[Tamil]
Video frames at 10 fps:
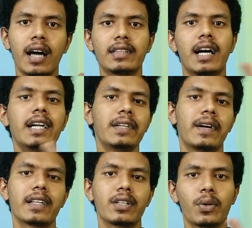அதை தாண்டி
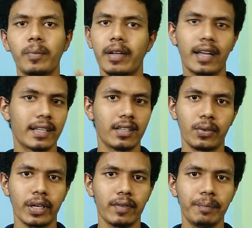வர்றது ரொம்ப ரேர்
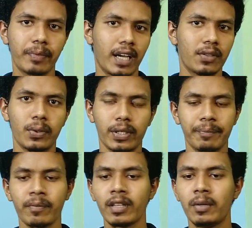தான் ஓகேவா அது ஒன்று